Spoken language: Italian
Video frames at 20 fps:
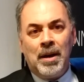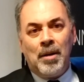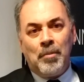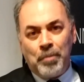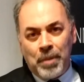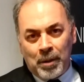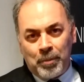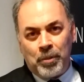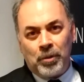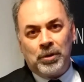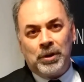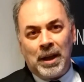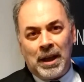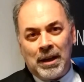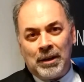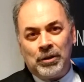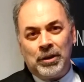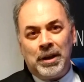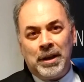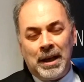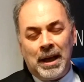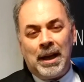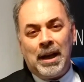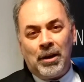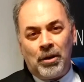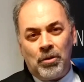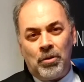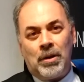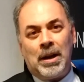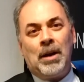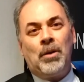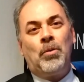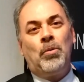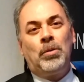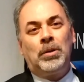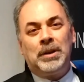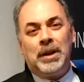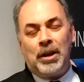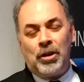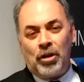per poter ottenere ancora ancora
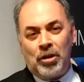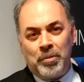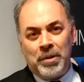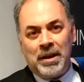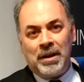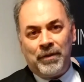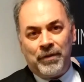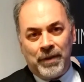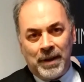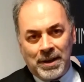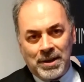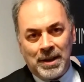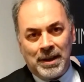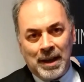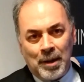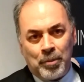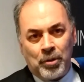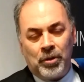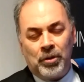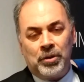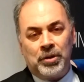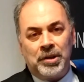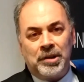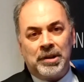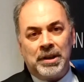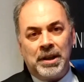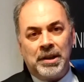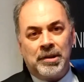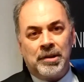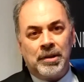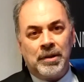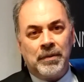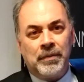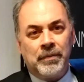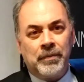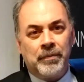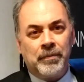ulteriori benefici dai prodotti stessi.